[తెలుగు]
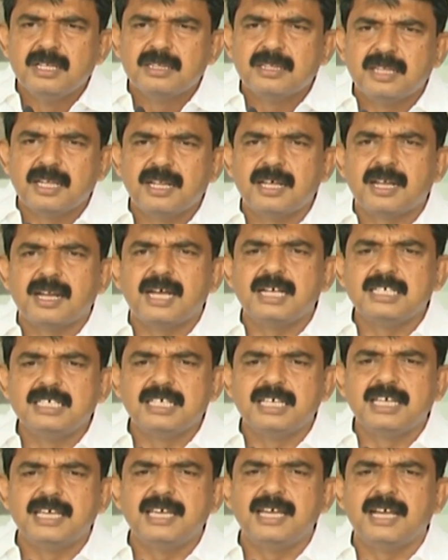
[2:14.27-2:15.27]
తన
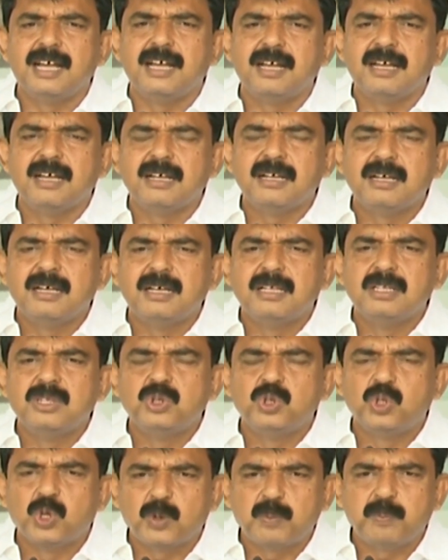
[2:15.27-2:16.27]
రాజకీయ
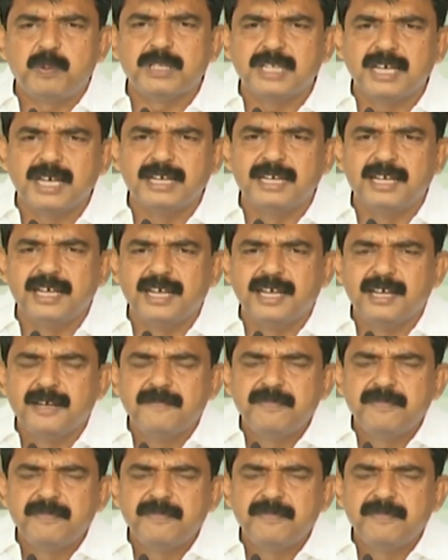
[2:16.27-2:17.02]
దృక్పథాన్ని